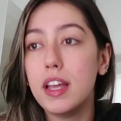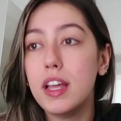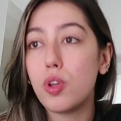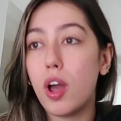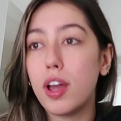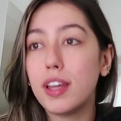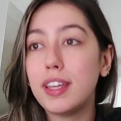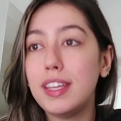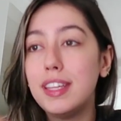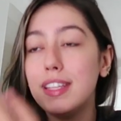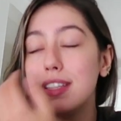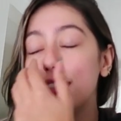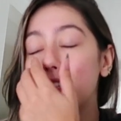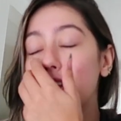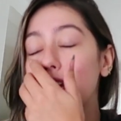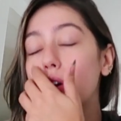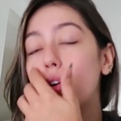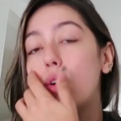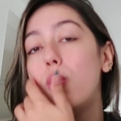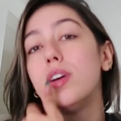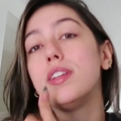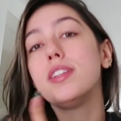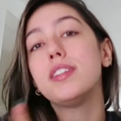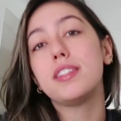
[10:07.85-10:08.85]
Só que tem
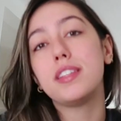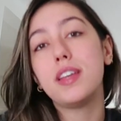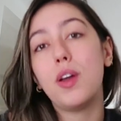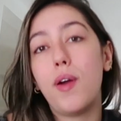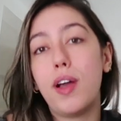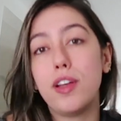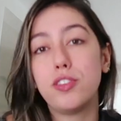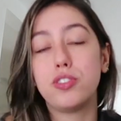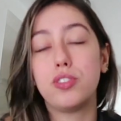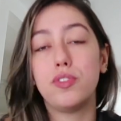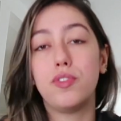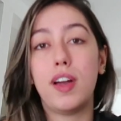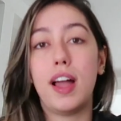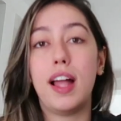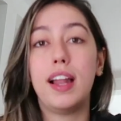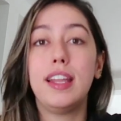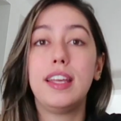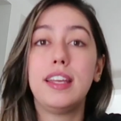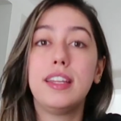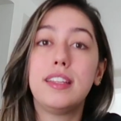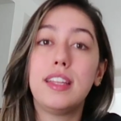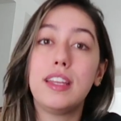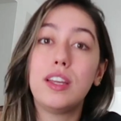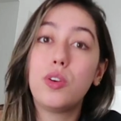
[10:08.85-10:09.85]
coisas que eu acho que
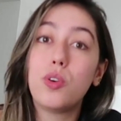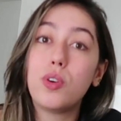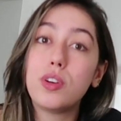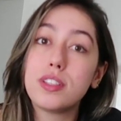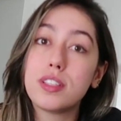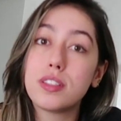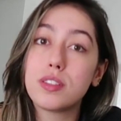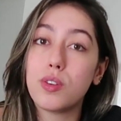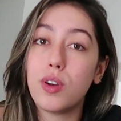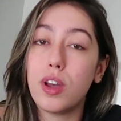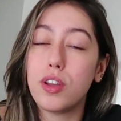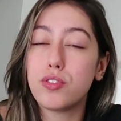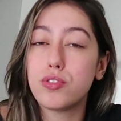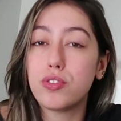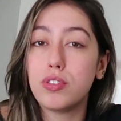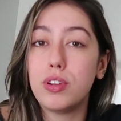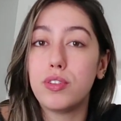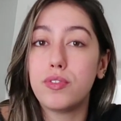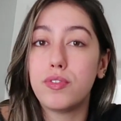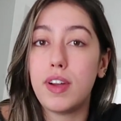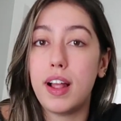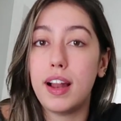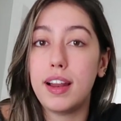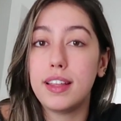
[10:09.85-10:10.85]
valem e tem coisas que eu acho que
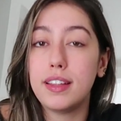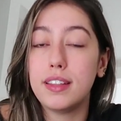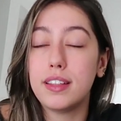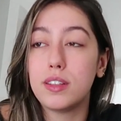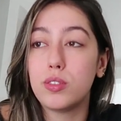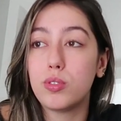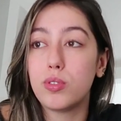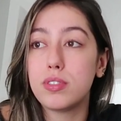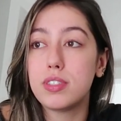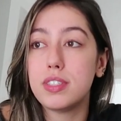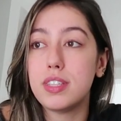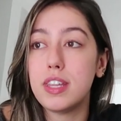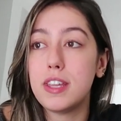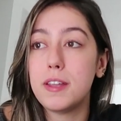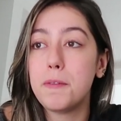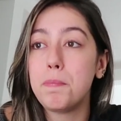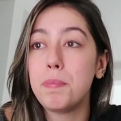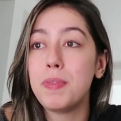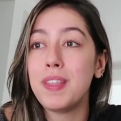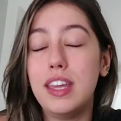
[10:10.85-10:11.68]
não valem tanto assim.